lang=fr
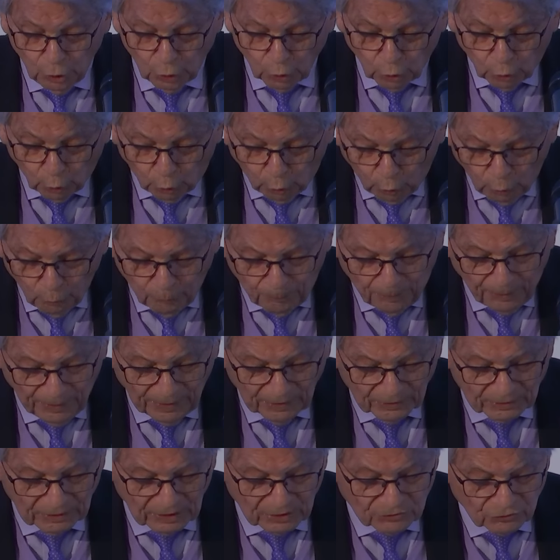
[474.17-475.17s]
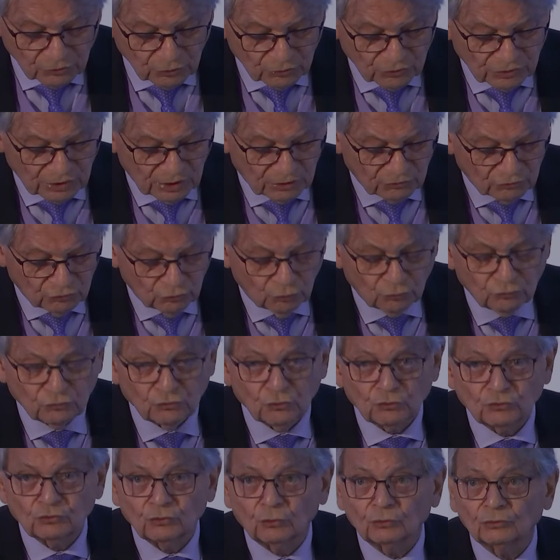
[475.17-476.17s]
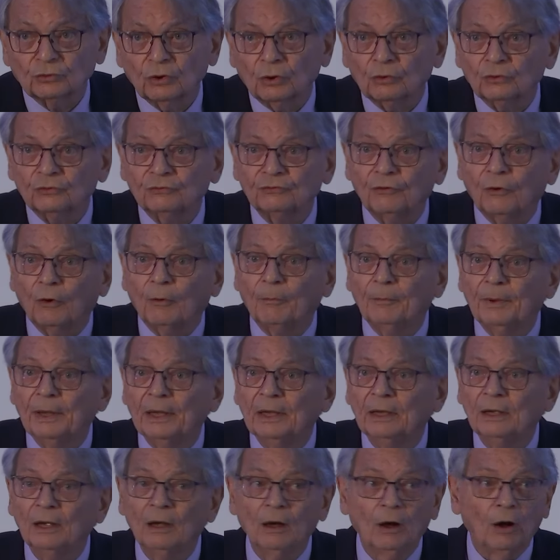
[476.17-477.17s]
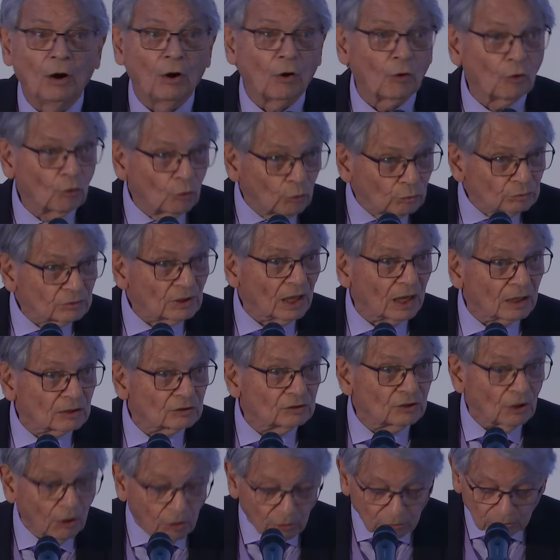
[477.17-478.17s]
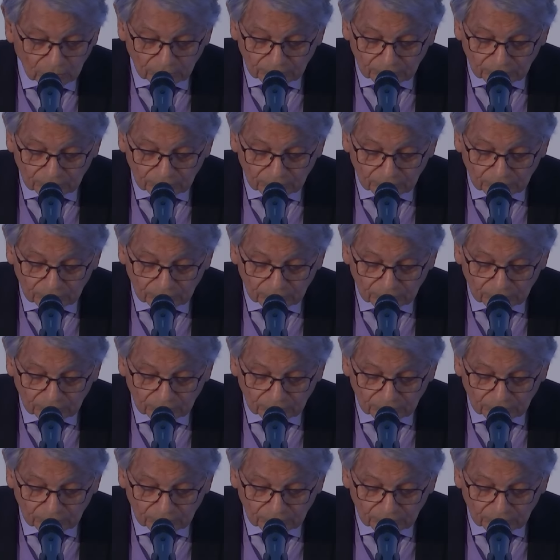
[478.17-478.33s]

groupés en associations, se sont transformés en contractants.